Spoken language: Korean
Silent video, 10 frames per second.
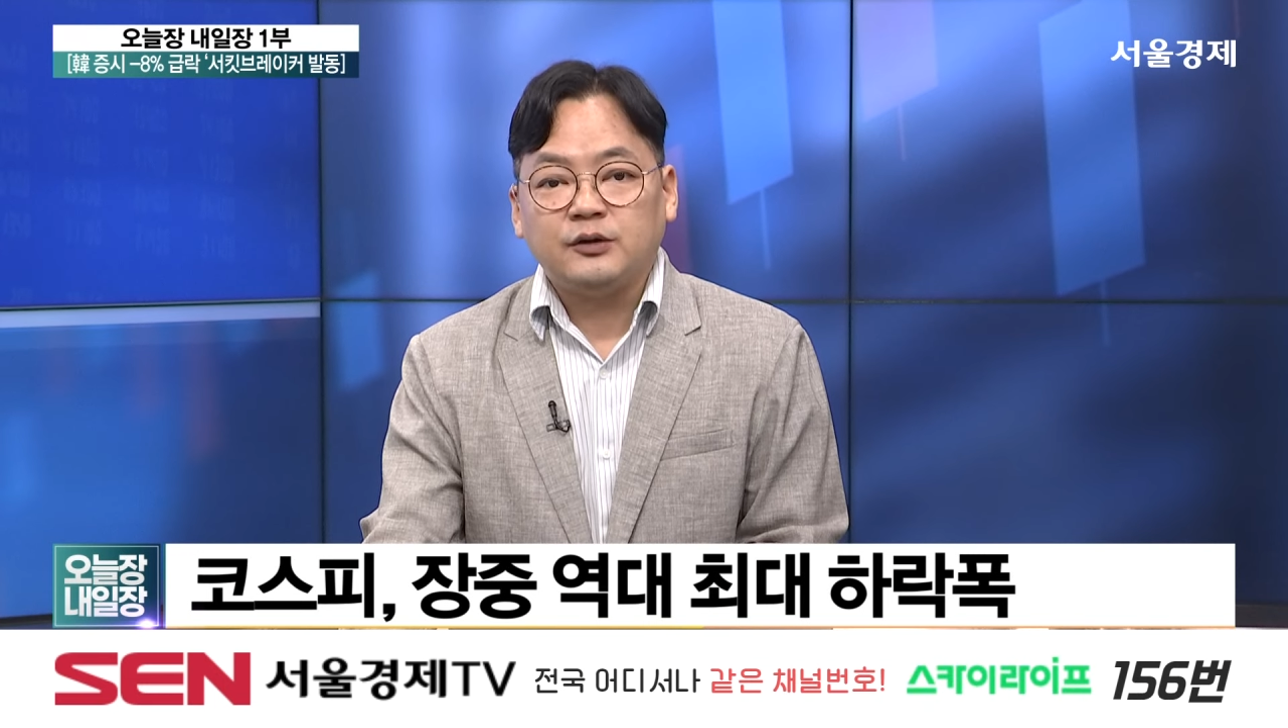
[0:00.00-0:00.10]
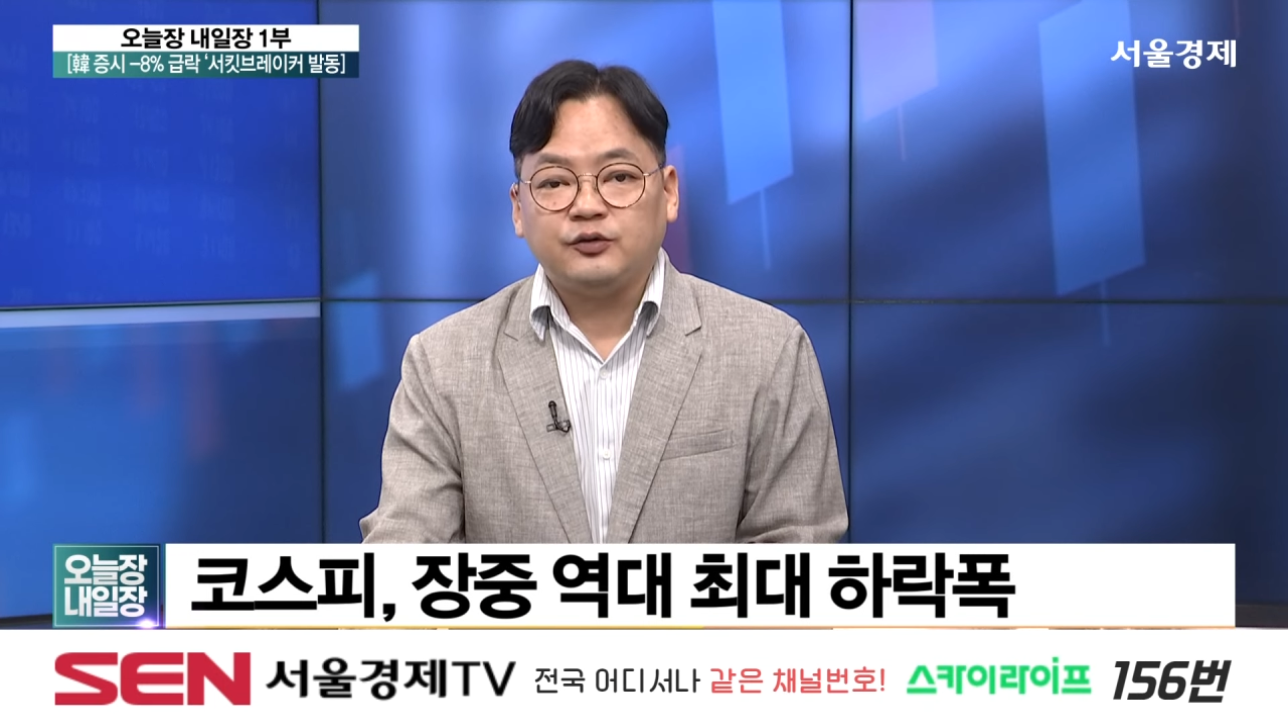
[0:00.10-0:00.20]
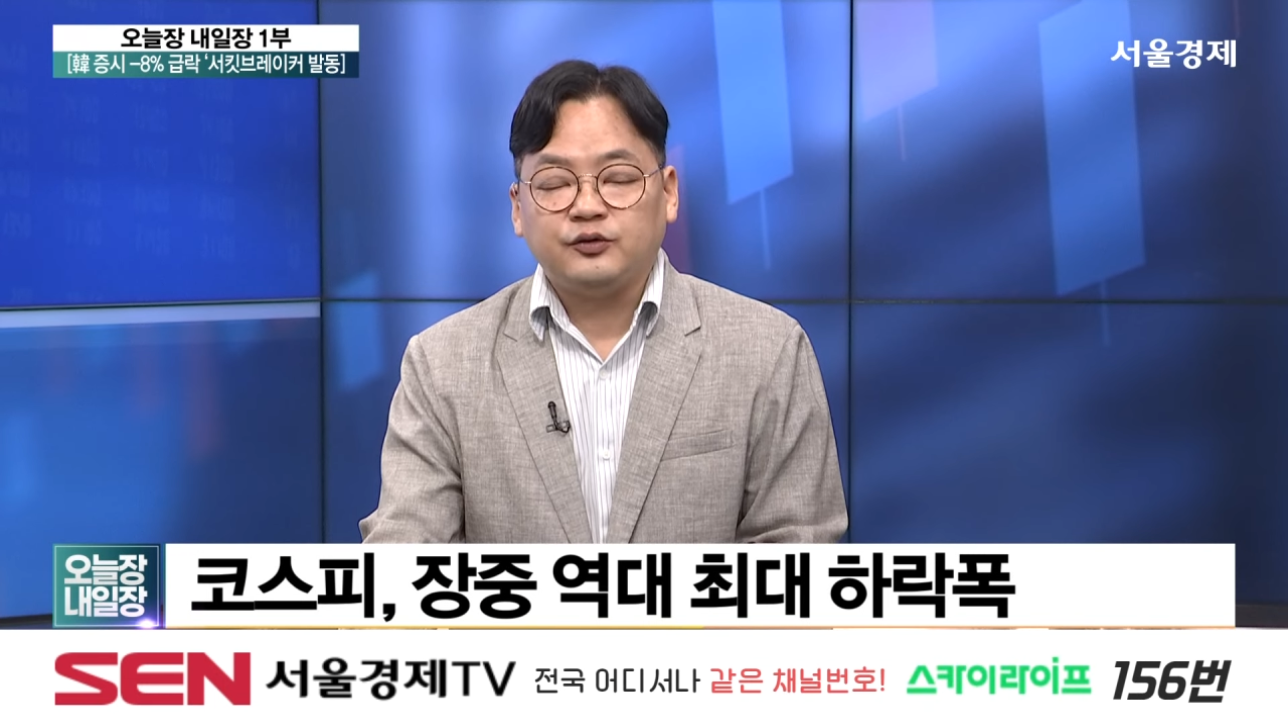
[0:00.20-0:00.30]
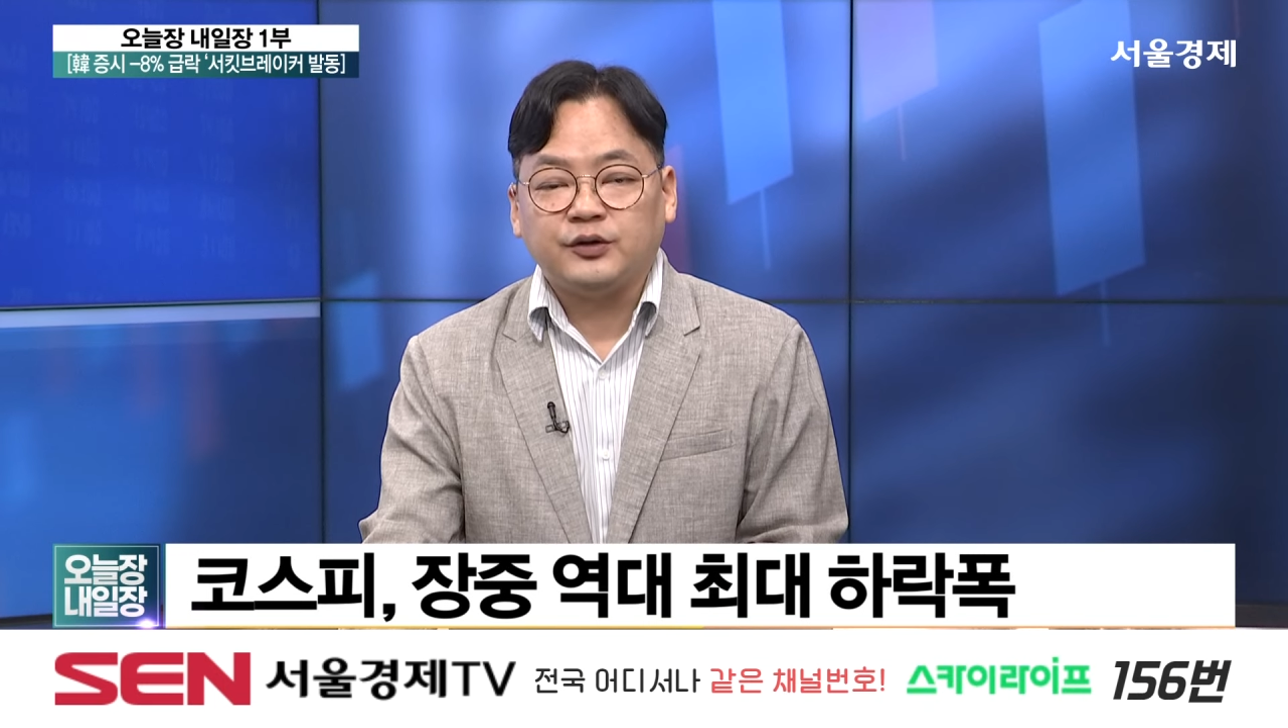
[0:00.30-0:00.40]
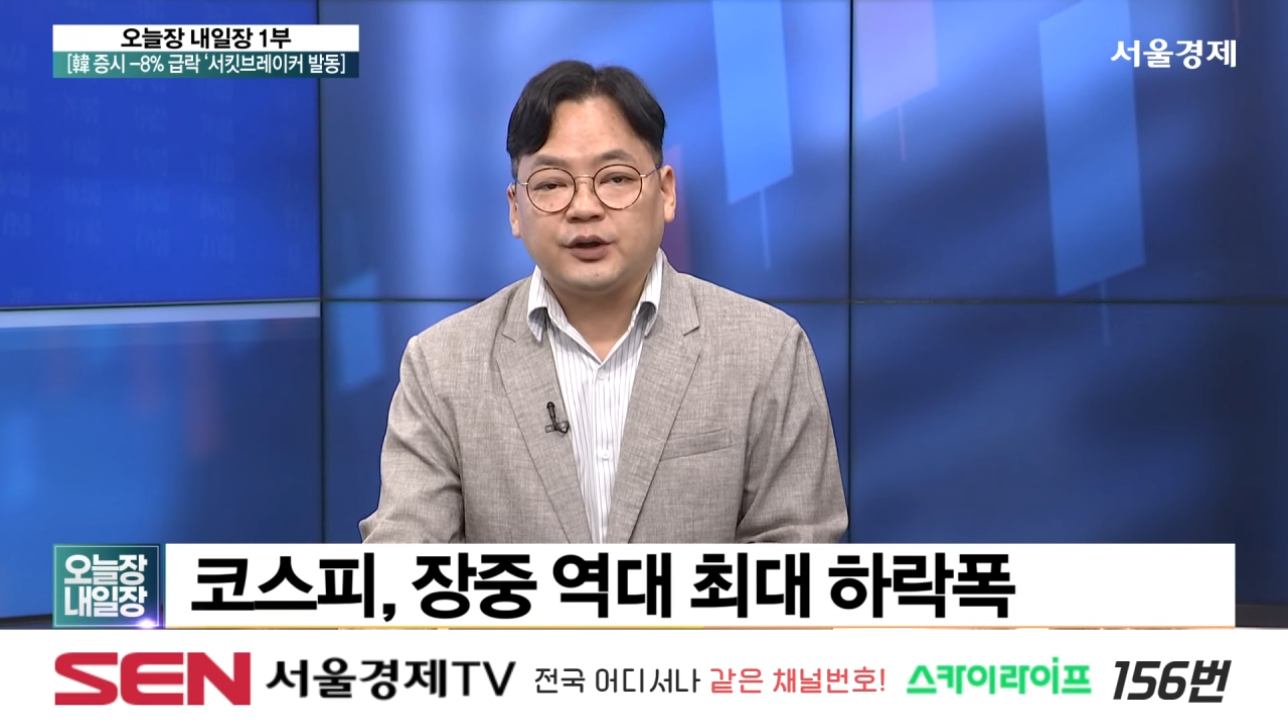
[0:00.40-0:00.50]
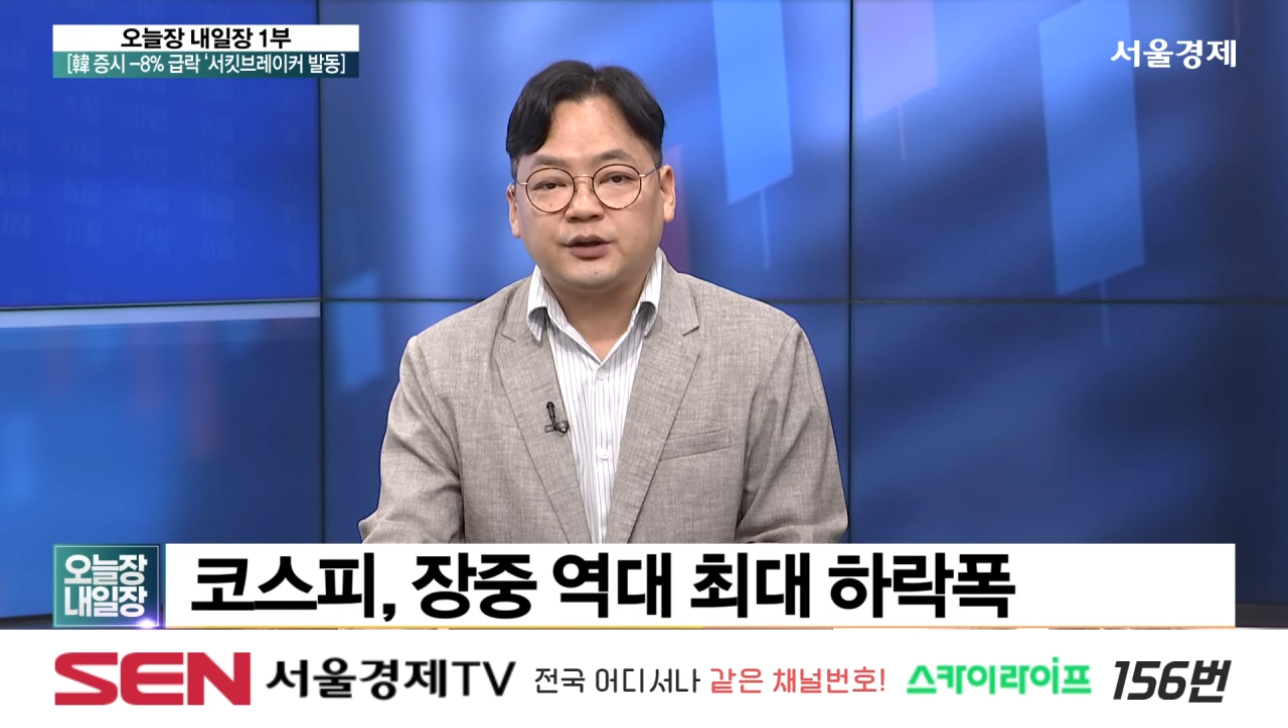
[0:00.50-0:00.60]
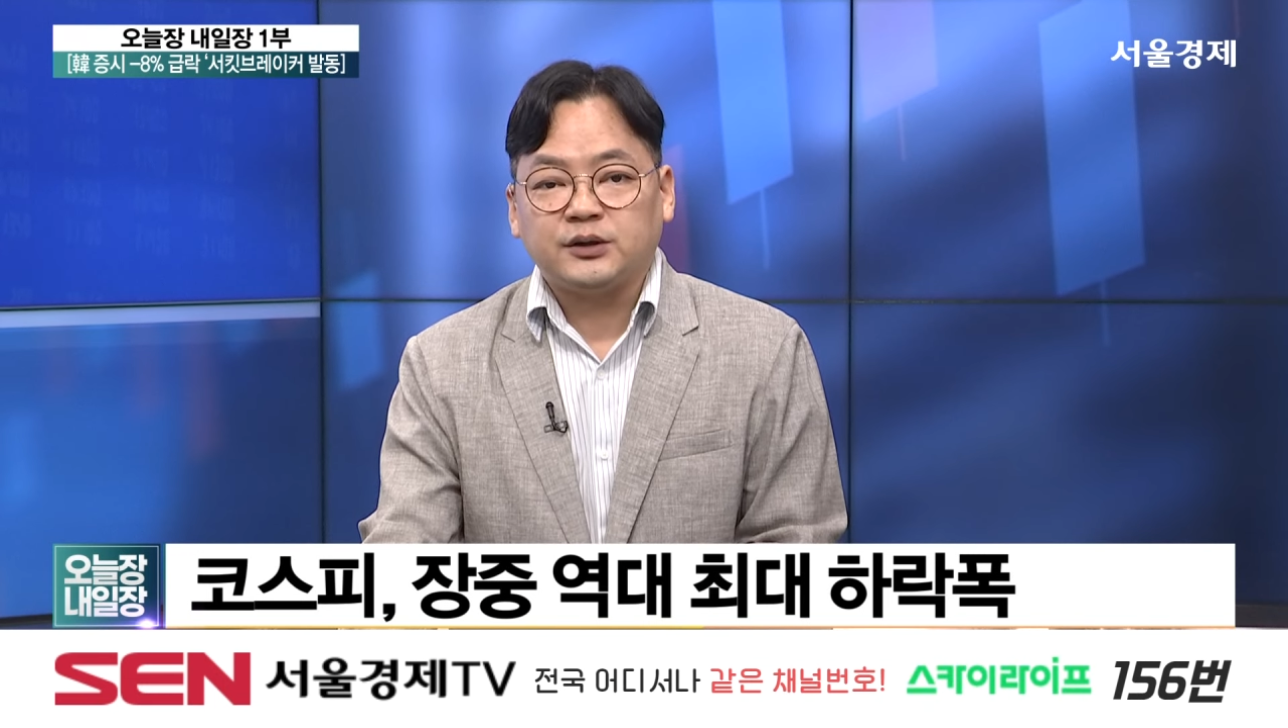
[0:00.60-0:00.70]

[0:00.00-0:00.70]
있을 수 있기